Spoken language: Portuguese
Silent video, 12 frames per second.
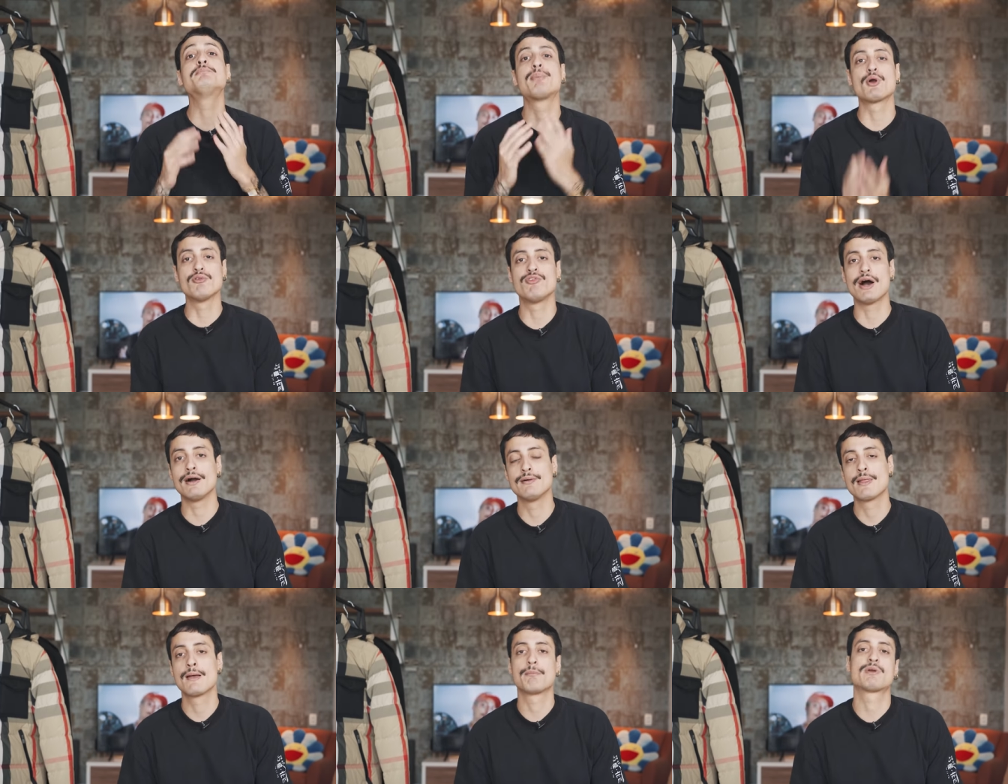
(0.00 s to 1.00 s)
provar,
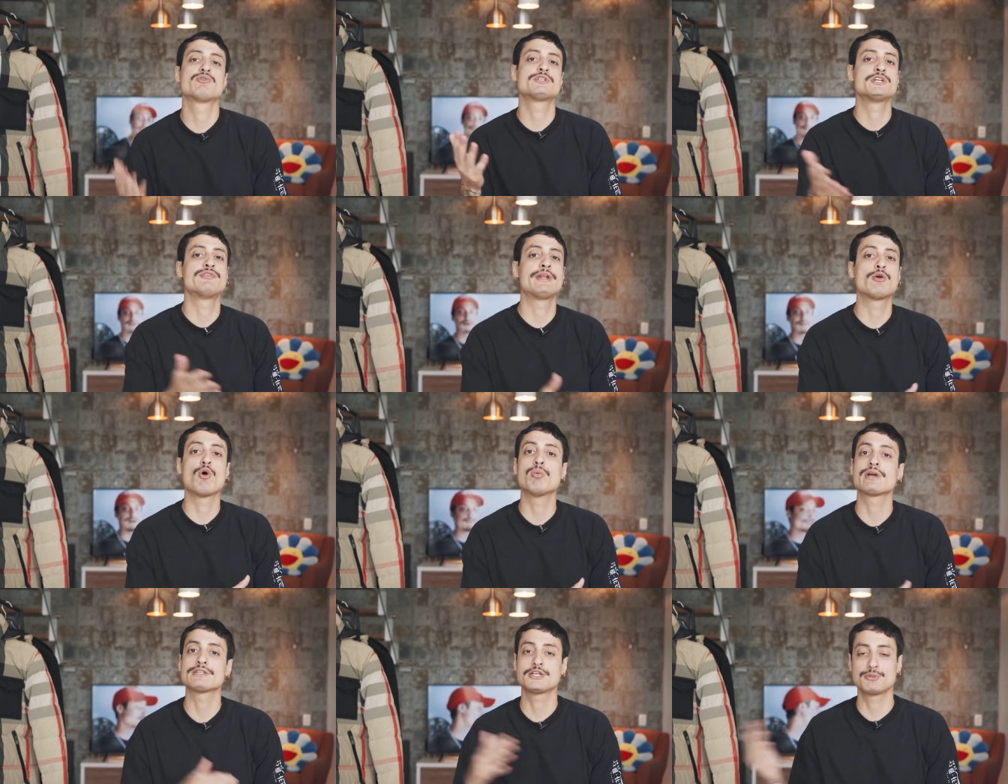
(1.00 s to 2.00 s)
para vocês verem como
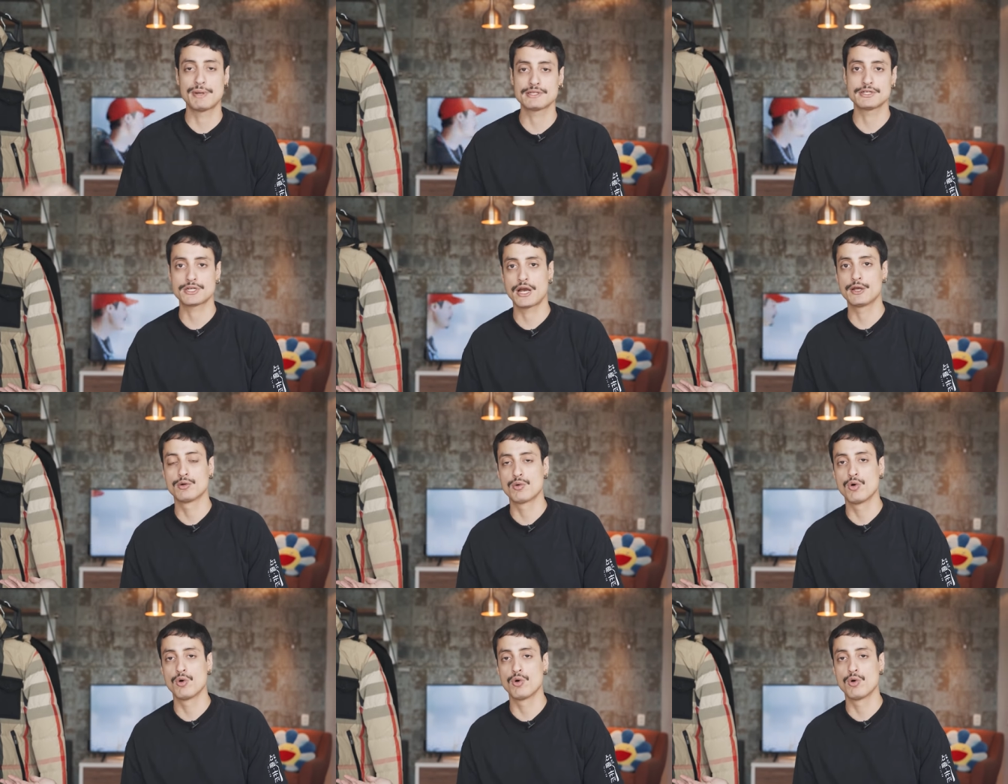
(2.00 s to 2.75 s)
que essas peças caem no